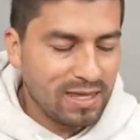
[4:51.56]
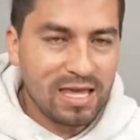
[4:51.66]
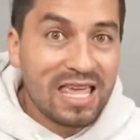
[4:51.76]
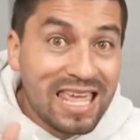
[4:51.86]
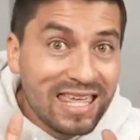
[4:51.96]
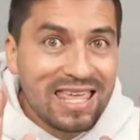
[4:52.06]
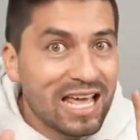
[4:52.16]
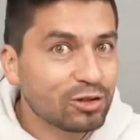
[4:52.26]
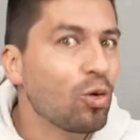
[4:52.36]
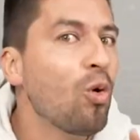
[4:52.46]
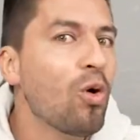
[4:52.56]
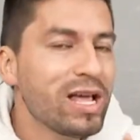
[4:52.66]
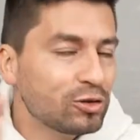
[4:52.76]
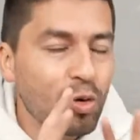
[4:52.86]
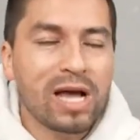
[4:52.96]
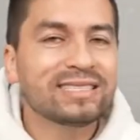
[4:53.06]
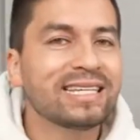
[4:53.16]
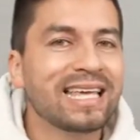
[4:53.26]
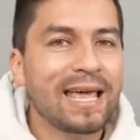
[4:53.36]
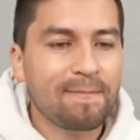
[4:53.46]
Y, eso, eso
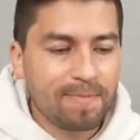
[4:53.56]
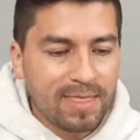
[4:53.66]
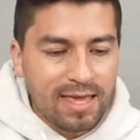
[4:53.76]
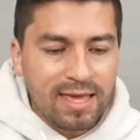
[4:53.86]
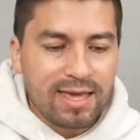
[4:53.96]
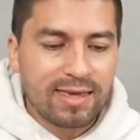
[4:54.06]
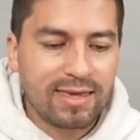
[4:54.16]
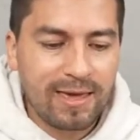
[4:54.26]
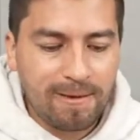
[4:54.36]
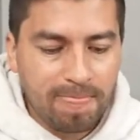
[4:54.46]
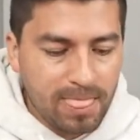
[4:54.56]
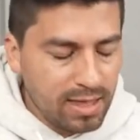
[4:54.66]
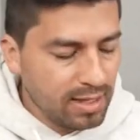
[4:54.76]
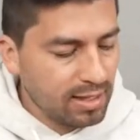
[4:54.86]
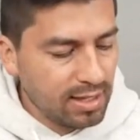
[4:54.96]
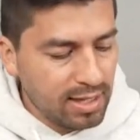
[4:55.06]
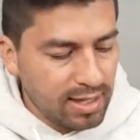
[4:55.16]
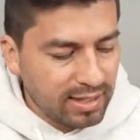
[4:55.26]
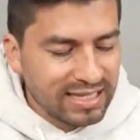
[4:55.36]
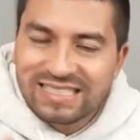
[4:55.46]
hace que, que,
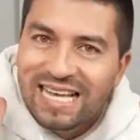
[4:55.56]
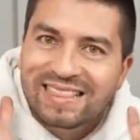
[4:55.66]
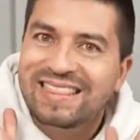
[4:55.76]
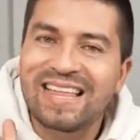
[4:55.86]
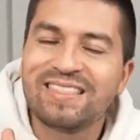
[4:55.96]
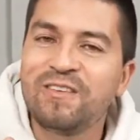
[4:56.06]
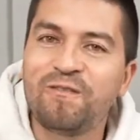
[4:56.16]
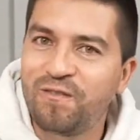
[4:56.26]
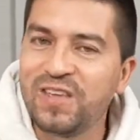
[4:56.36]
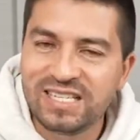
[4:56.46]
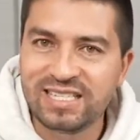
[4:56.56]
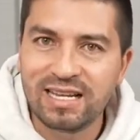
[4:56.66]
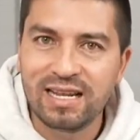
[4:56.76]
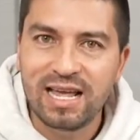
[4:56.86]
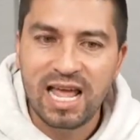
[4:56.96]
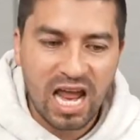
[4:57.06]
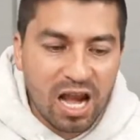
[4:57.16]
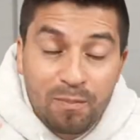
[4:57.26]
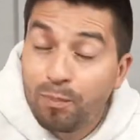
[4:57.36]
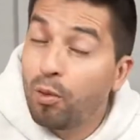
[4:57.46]
que sea tan difícil
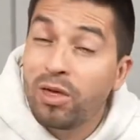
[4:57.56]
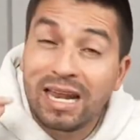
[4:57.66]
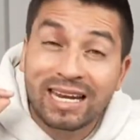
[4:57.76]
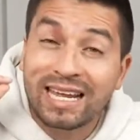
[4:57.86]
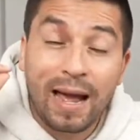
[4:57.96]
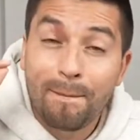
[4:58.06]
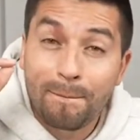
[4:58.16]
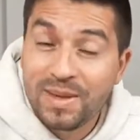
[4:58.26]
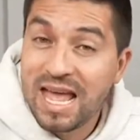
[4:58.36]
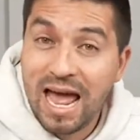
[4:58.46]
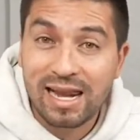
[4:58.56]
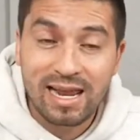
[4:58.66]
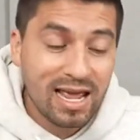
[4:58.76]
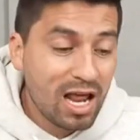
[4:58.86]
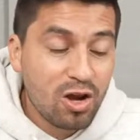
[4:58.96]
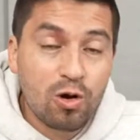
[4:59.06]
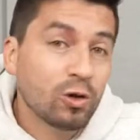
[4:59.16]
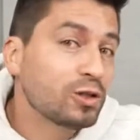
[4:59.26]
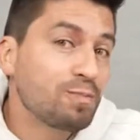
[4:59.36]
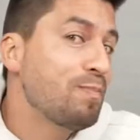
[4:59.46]
el poder cambiar
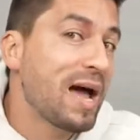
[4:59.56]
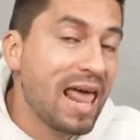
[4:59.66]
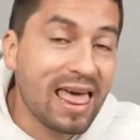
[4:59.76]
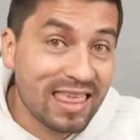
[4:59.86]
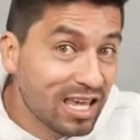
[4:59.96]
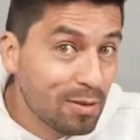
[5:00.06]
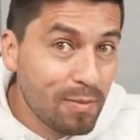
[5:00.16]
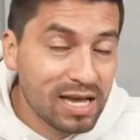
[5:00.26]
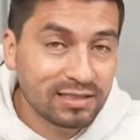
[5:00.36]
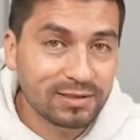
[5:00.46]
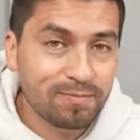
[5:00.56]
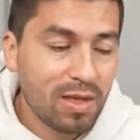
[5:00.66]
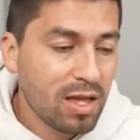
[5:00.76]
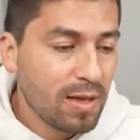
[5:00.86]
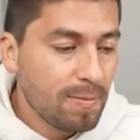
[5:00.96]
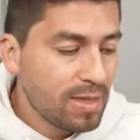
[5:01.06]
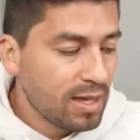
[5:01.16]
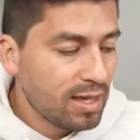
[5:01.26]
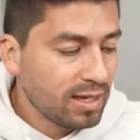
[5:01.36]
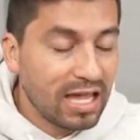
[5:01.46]
los paradigmas
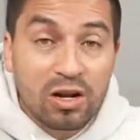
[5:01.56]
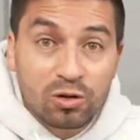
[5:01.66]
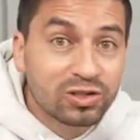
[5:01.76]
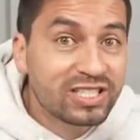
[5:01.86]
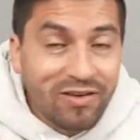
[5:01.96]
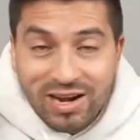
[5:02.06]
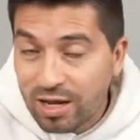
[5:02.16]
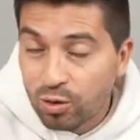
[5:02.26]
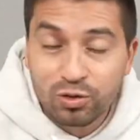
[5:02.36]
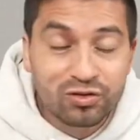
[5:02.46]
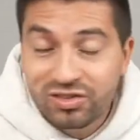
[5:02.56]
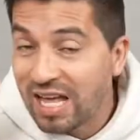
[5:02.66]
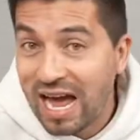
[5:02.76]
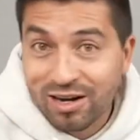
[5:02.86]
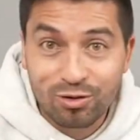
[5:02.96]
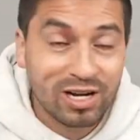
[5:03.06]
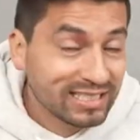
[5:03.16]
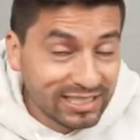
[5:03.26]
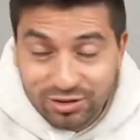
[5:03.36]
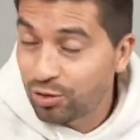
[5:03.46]
que nos llevan a contarnos
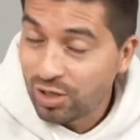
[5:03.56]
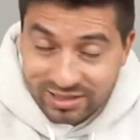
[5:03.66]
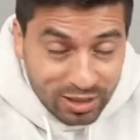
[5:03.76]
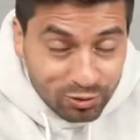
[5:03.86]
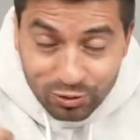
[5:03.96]
las historias que nos